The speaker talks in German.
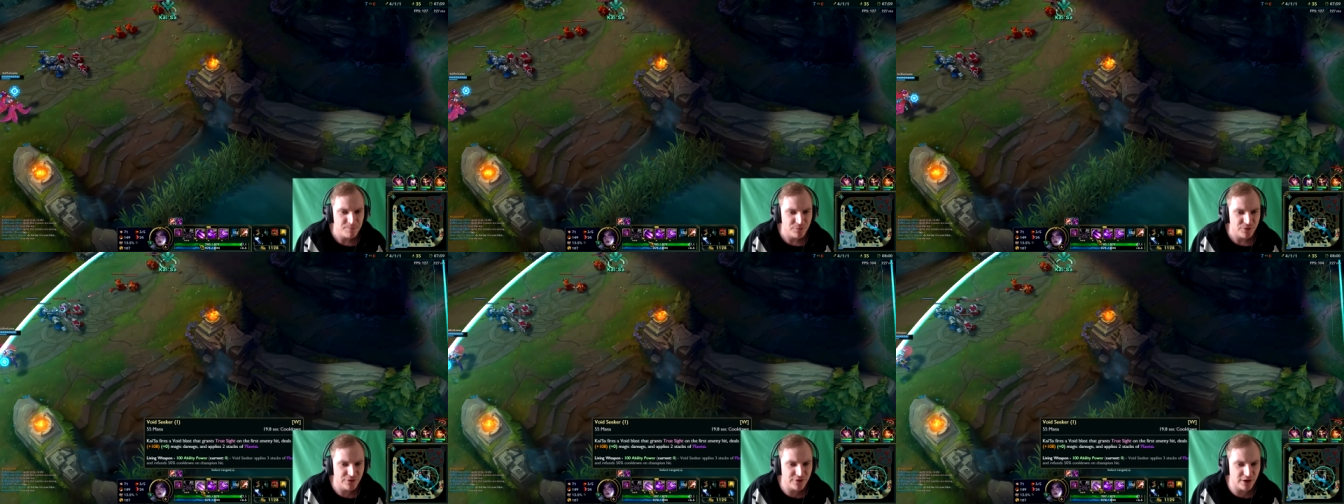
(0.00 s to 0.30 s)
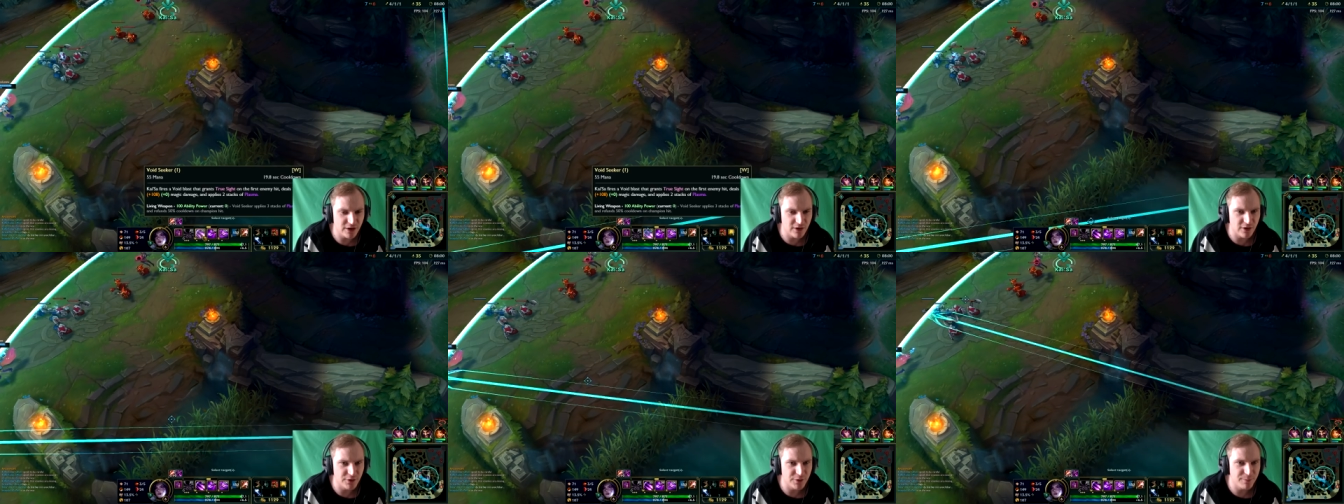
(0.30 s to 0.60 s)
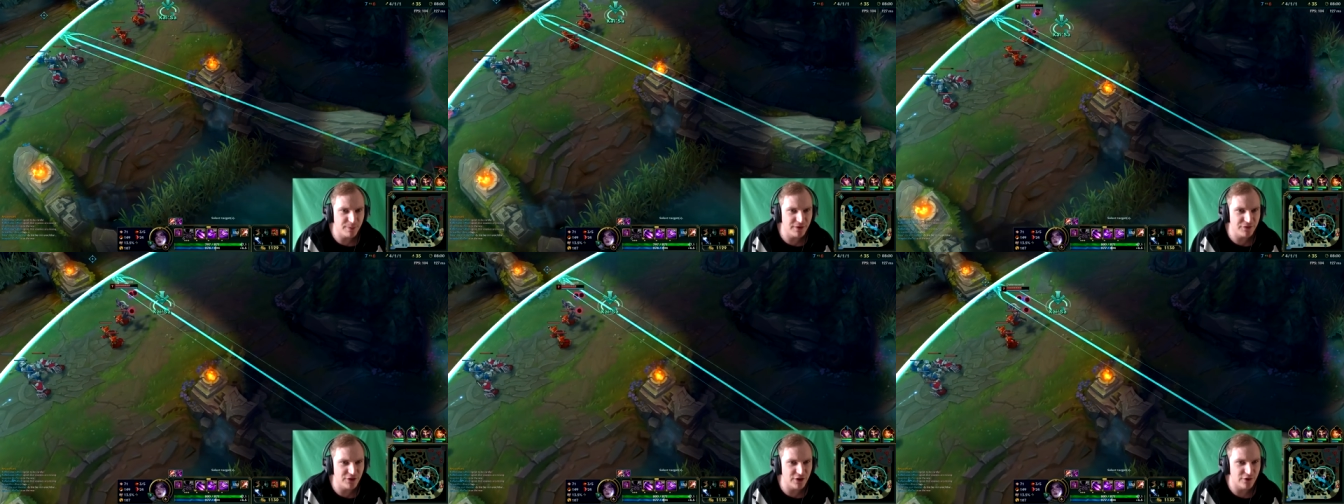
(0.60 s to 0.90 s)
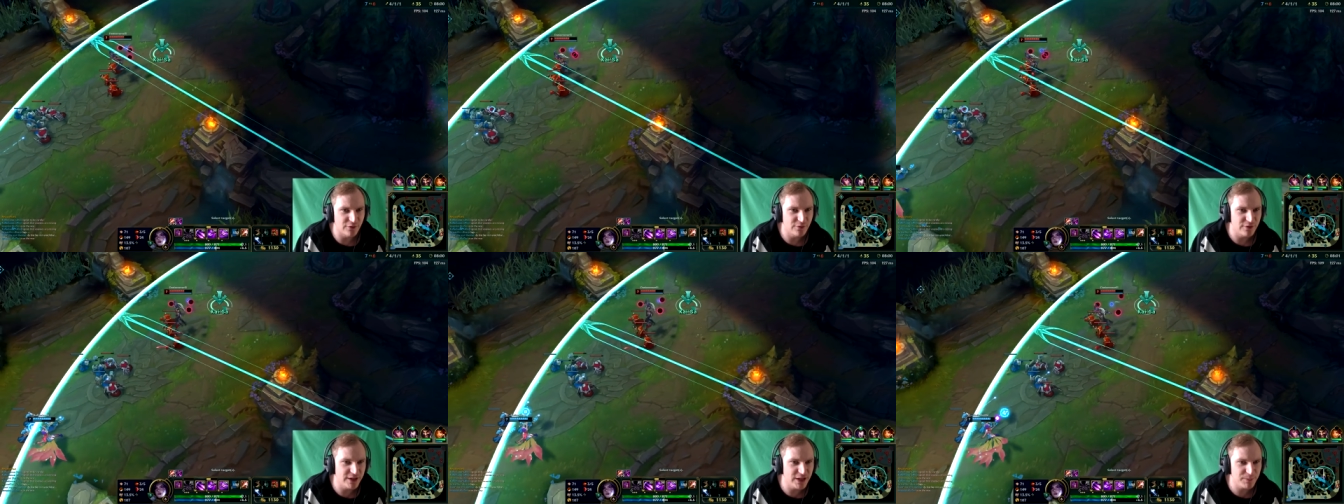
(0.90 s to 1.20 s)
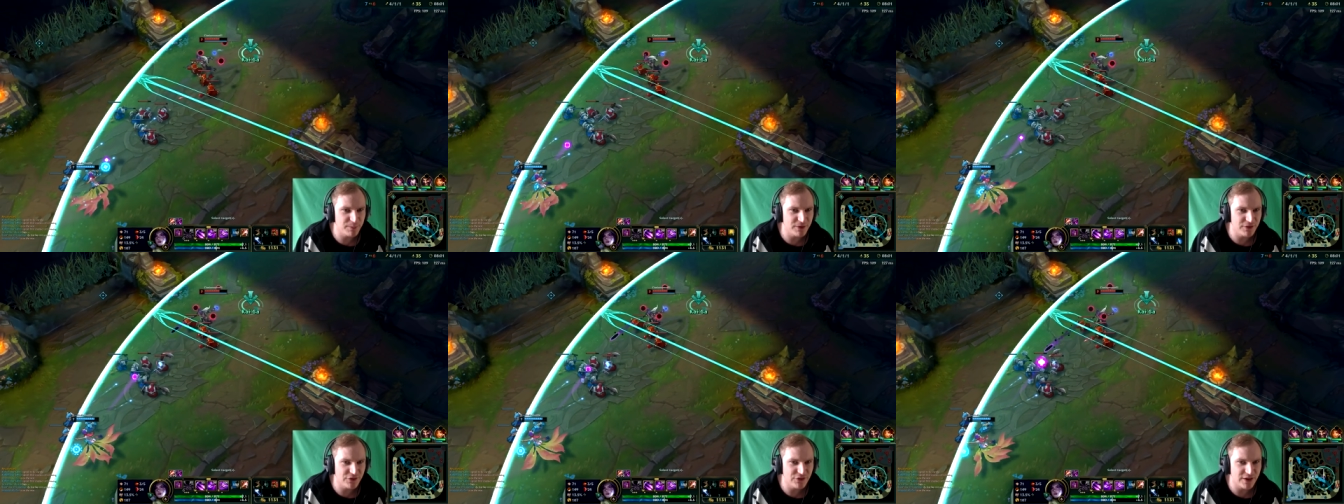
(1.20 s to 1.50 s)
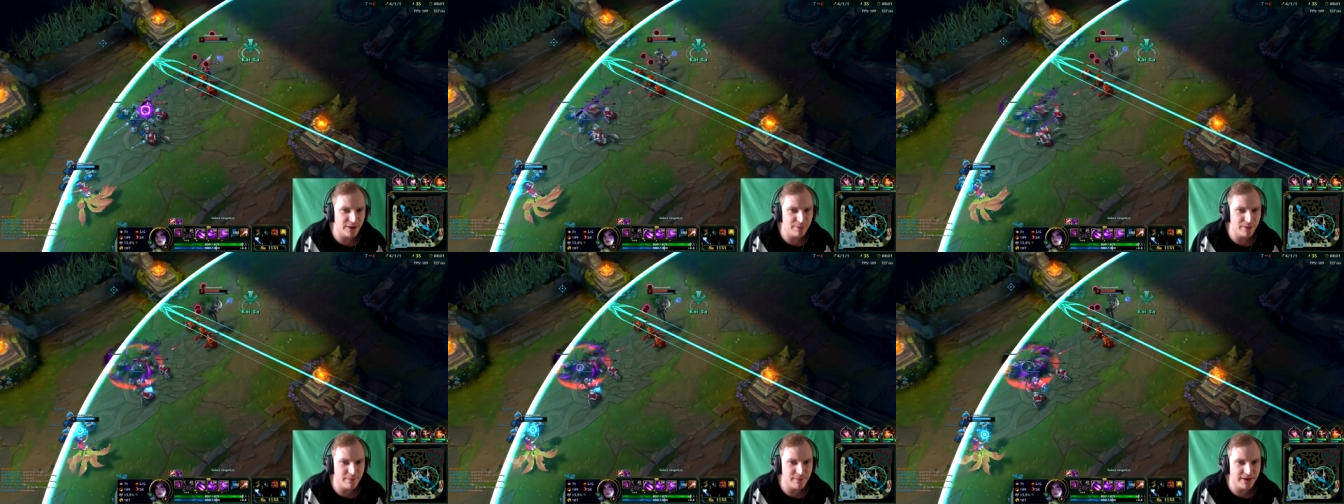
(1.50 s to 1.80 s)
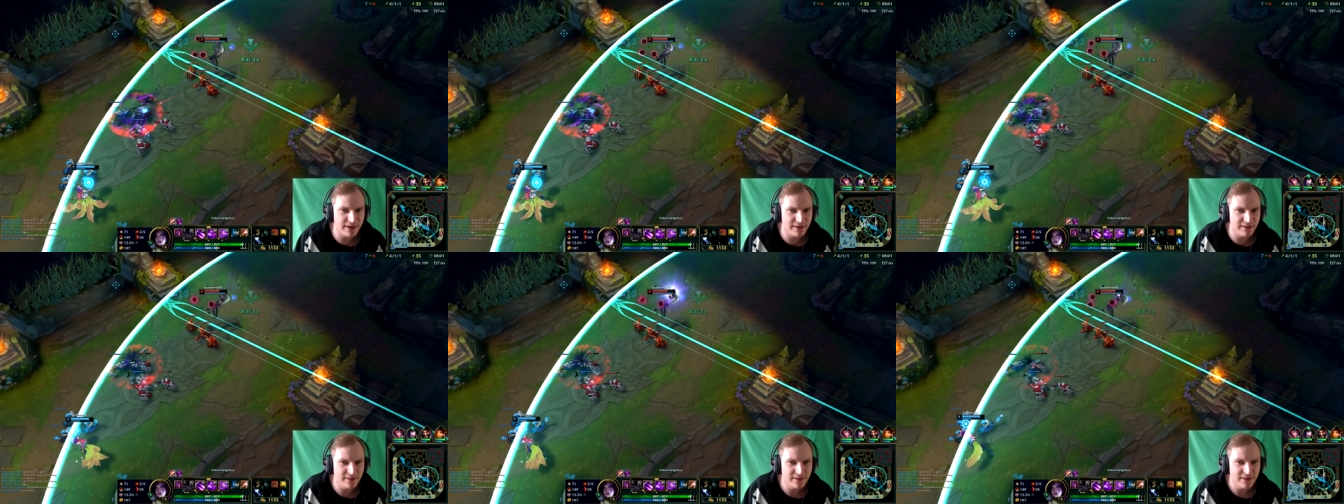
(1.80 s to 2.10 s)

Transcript: So, Leute, pass auf. Ich bin Sniper Main.